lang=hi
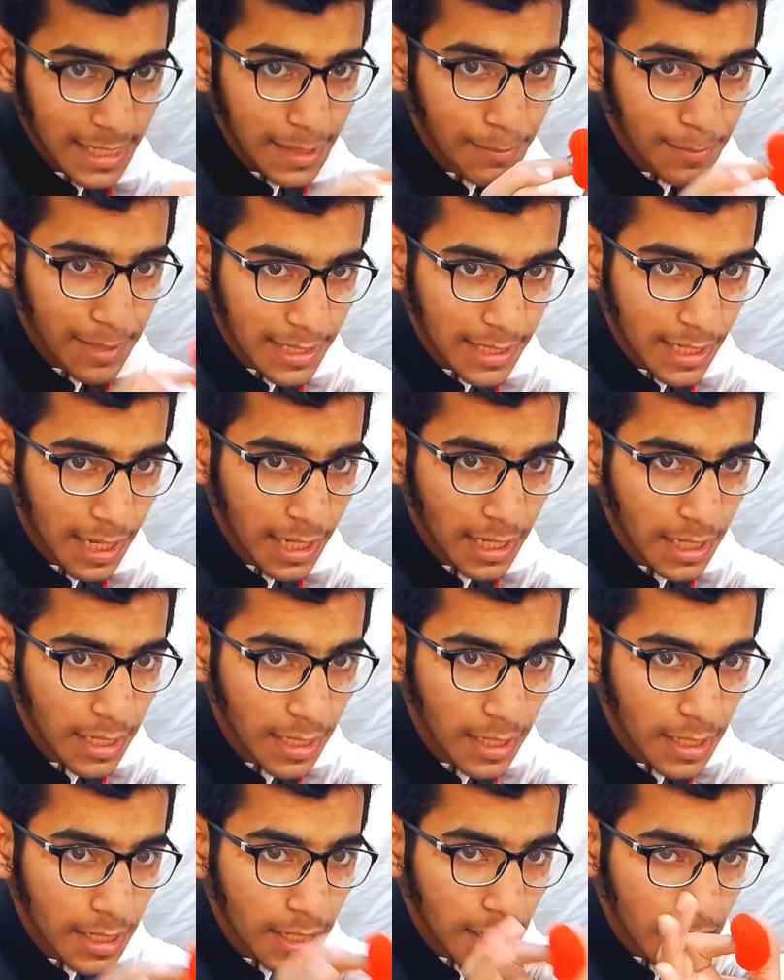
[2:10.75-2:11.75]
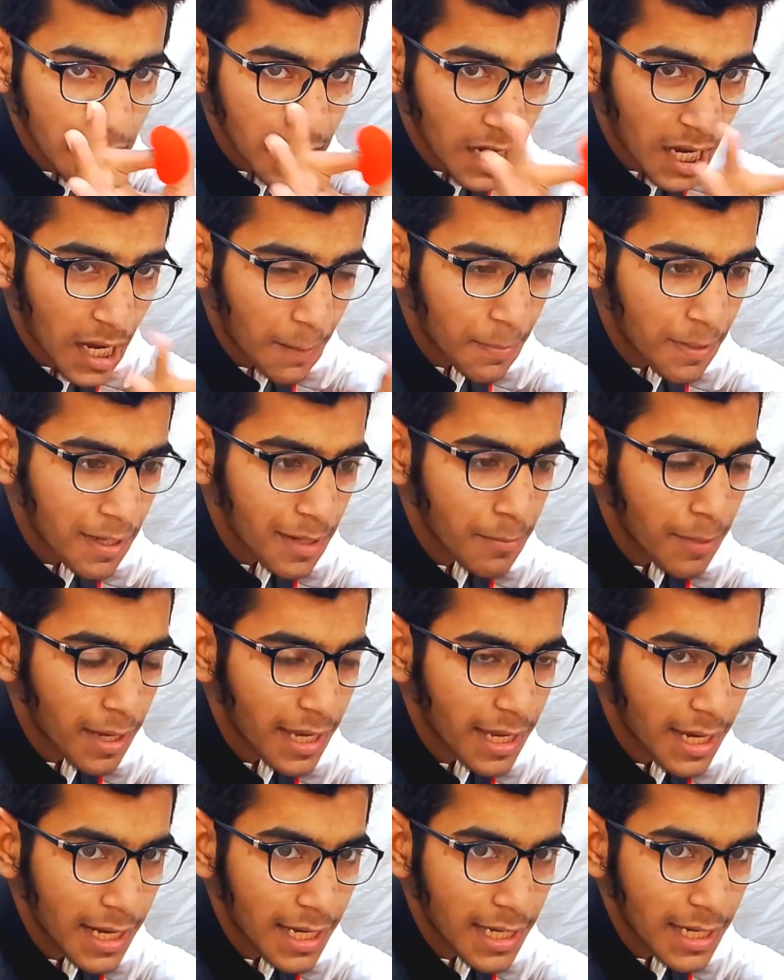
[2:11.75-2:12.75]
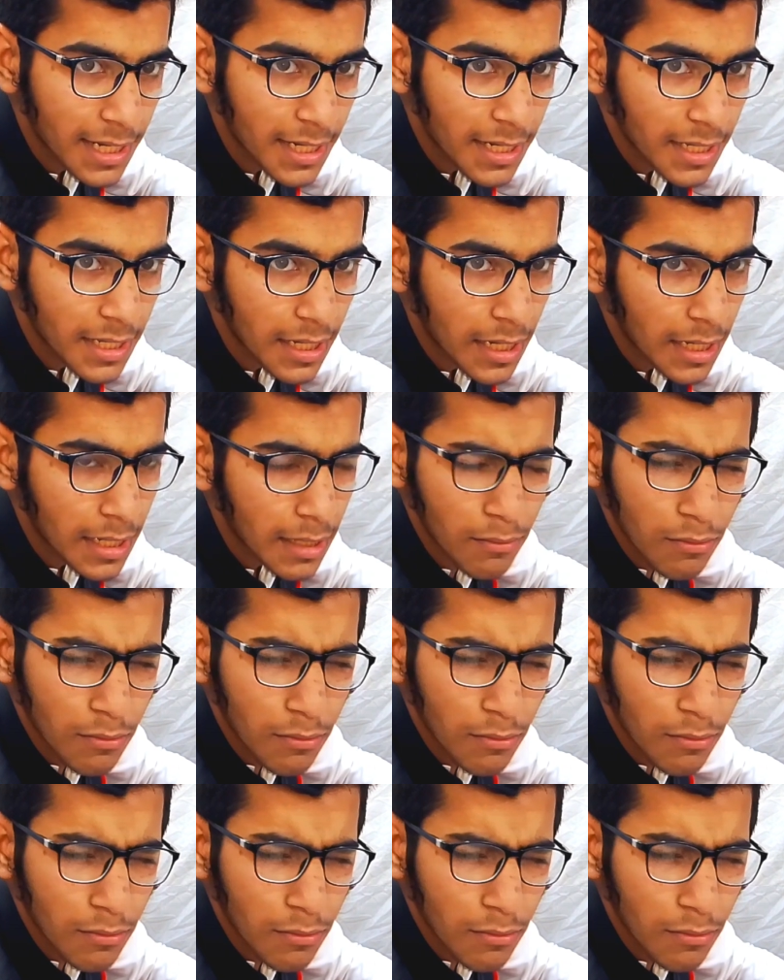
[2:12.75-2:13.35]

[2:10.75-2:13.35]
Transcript: मिल जाएगी या आपने कर लेनी है